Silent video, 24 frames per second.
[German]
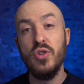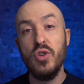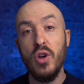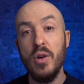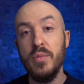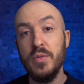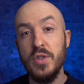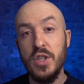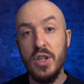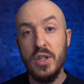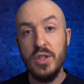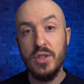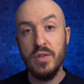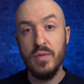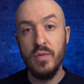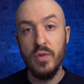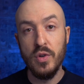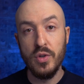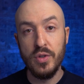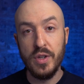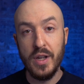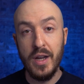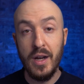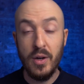Top Change
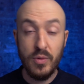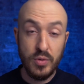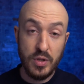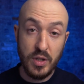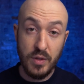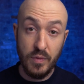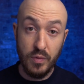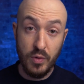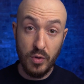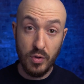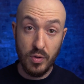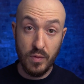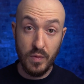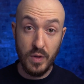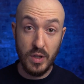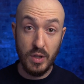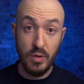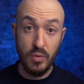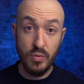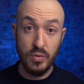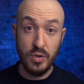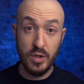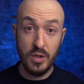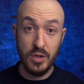wird ausgeführt, wenn
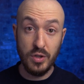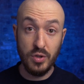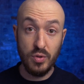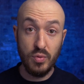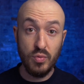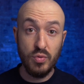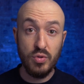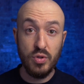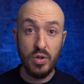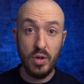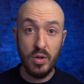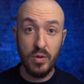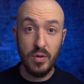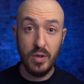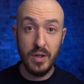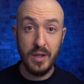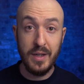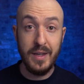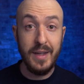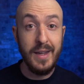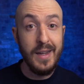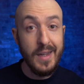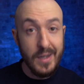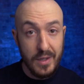unsere Zuschauer
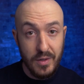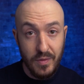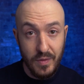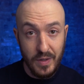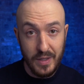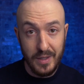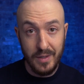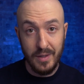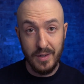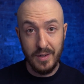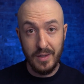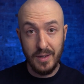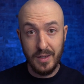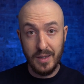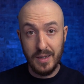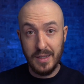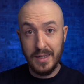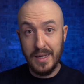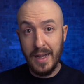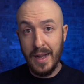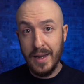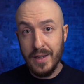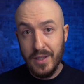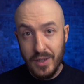entweder
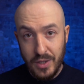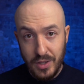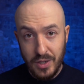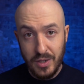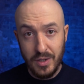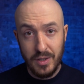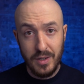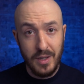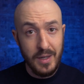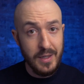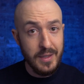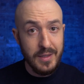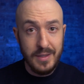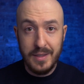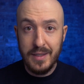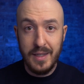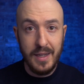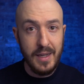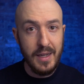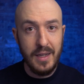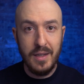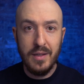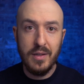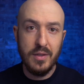gar nicht
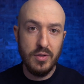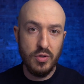hinsehen,